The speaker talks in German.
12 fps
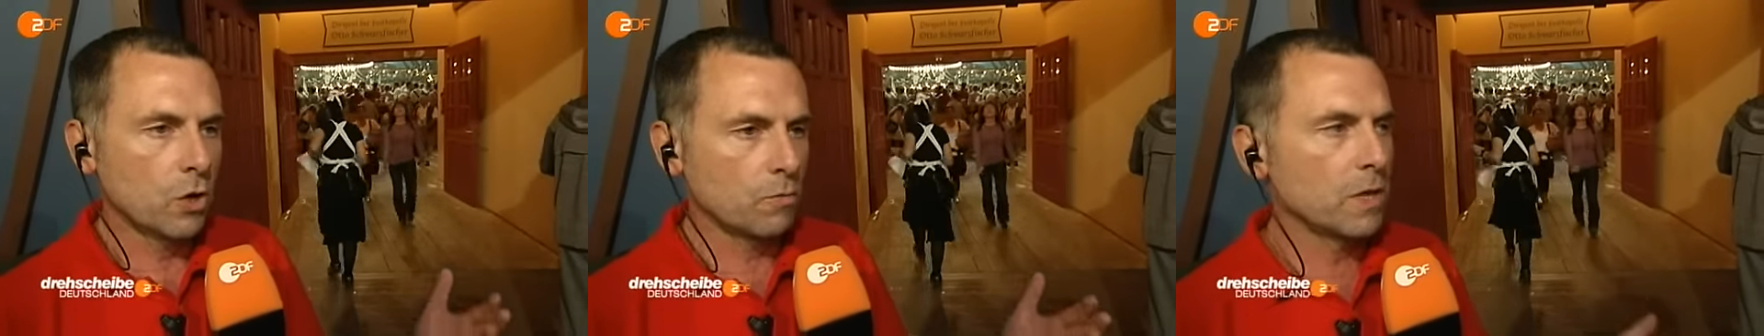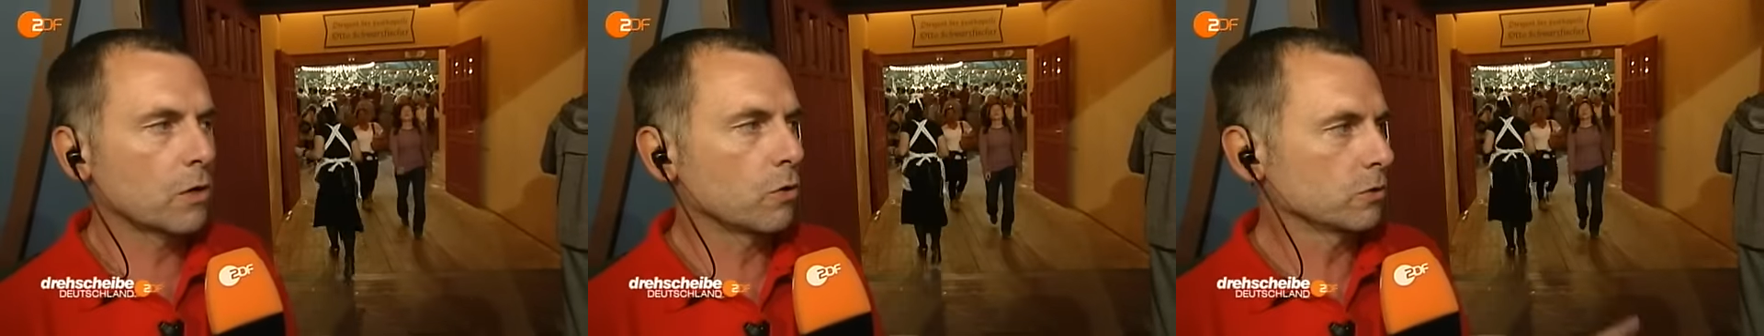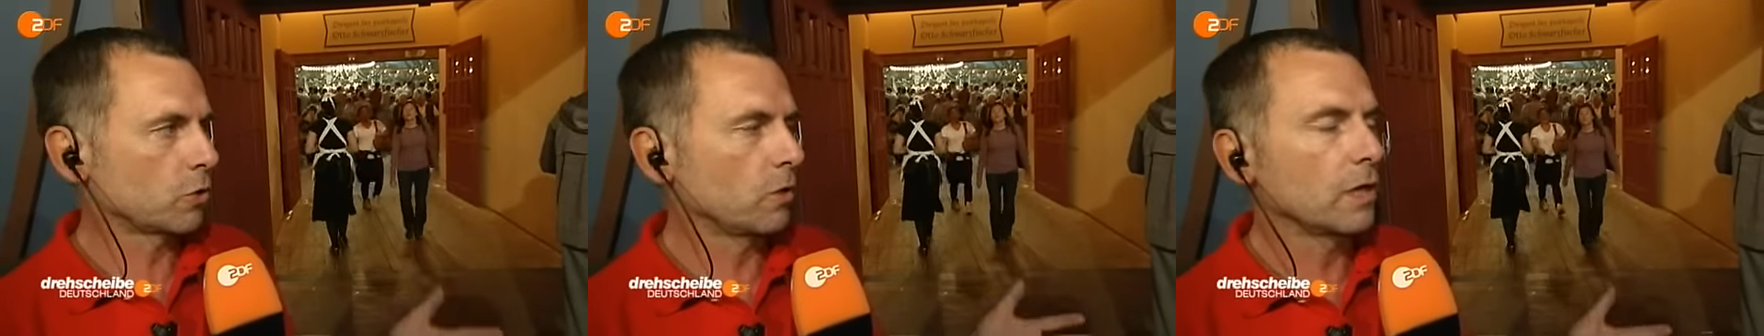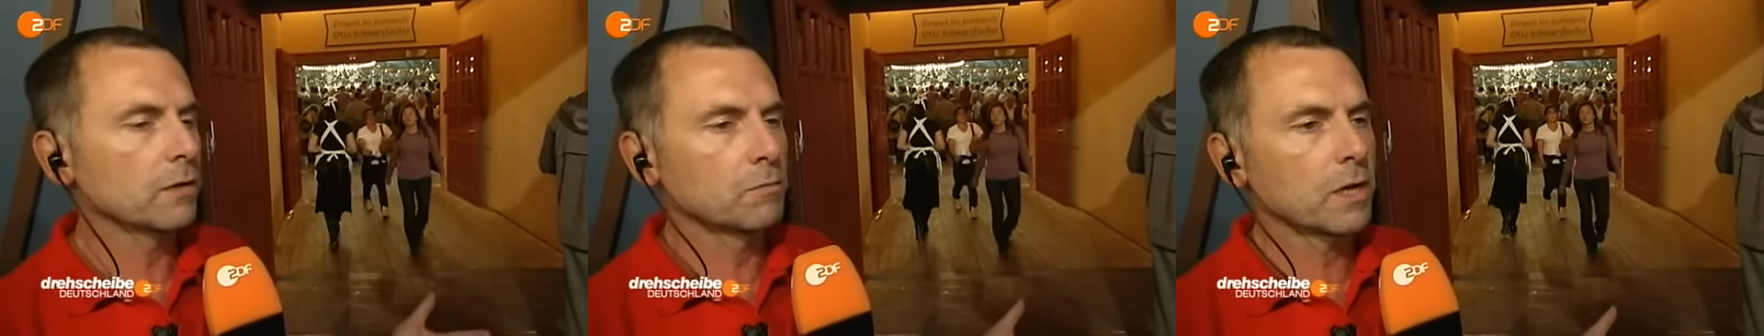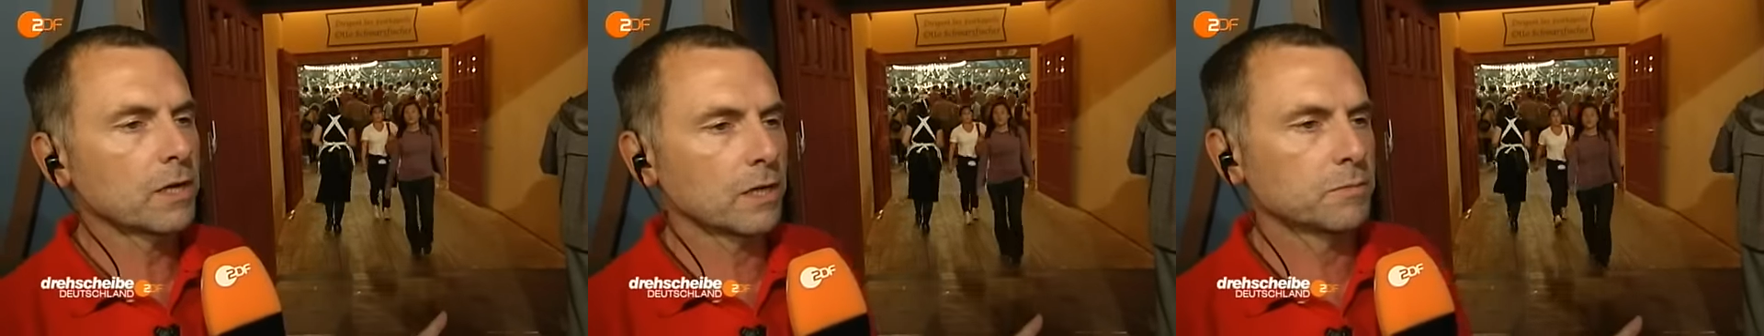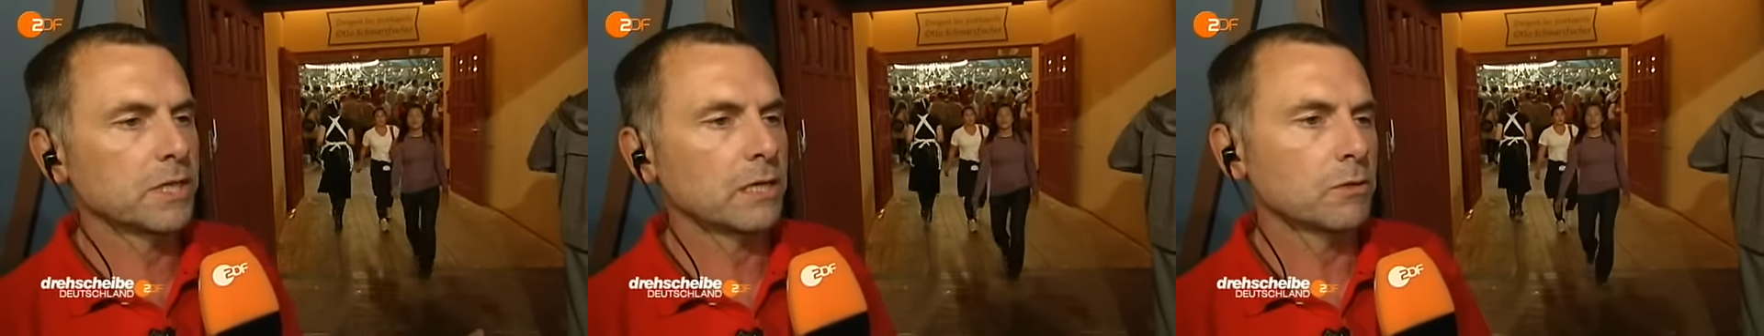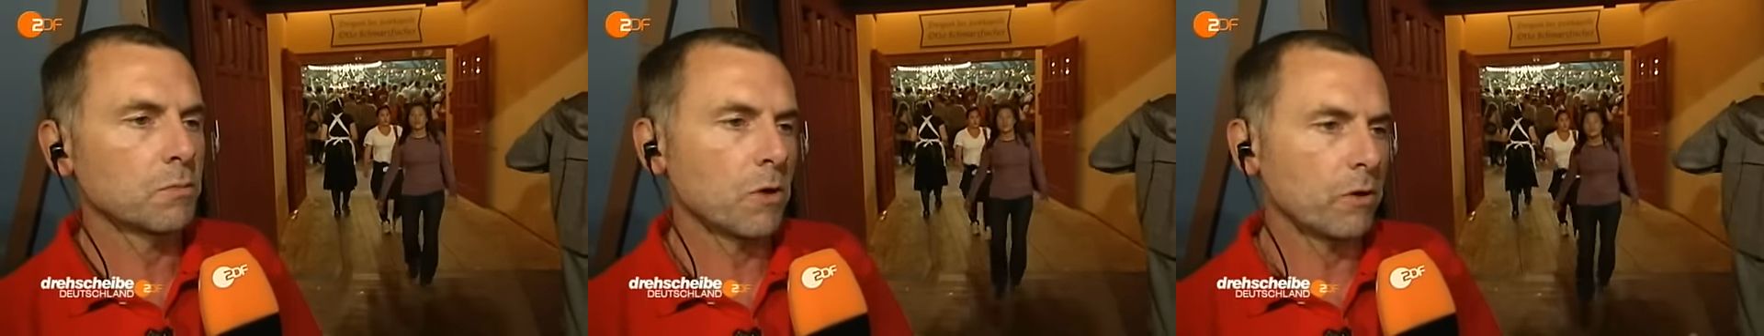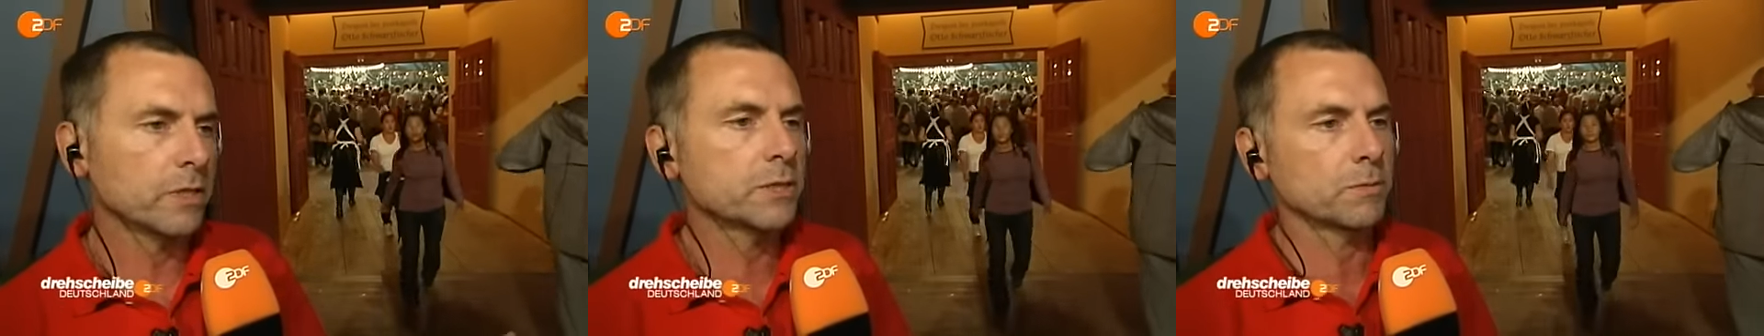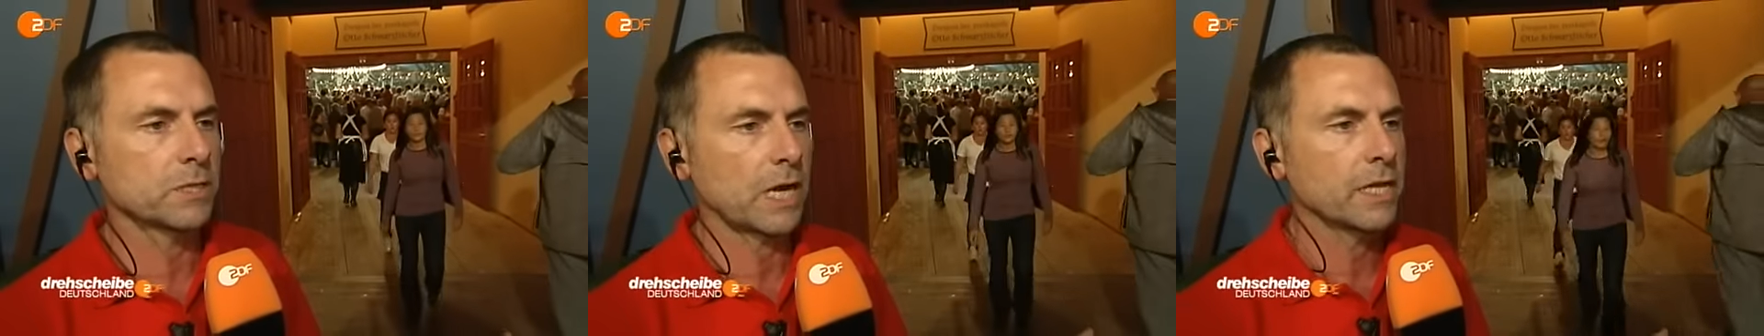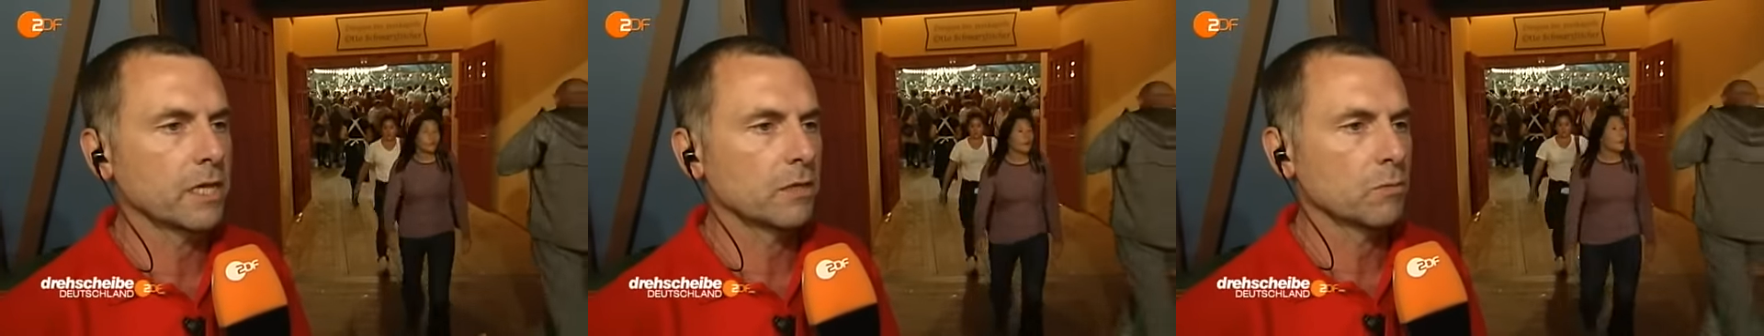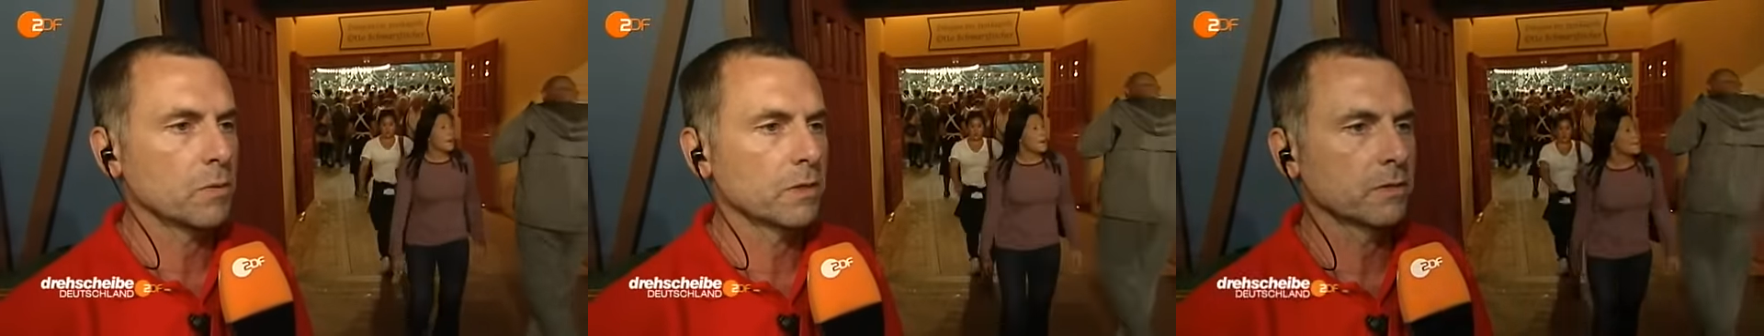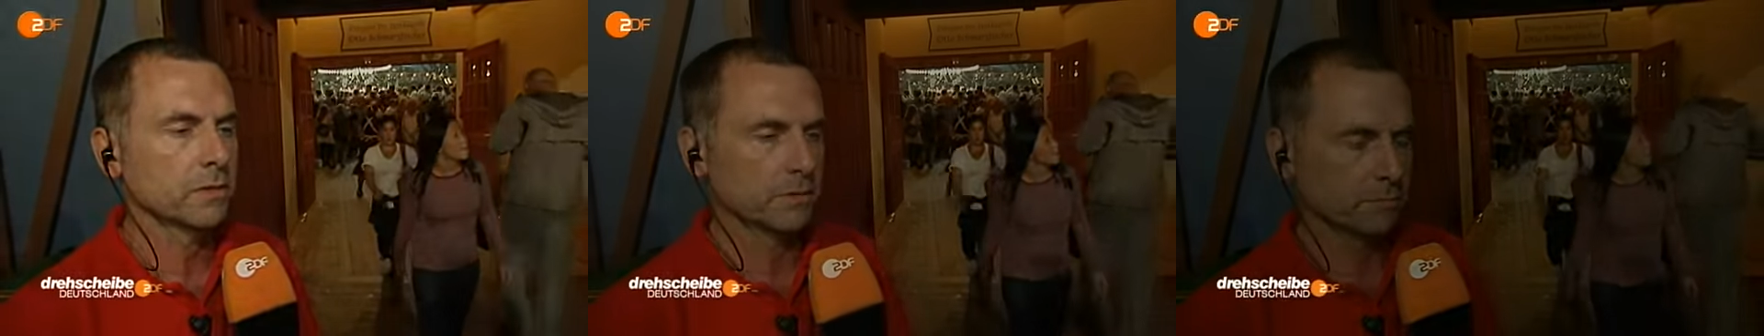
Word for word: und wir kontrollieren wirklich im Zelt nochmal alles, was reingeht nochmal.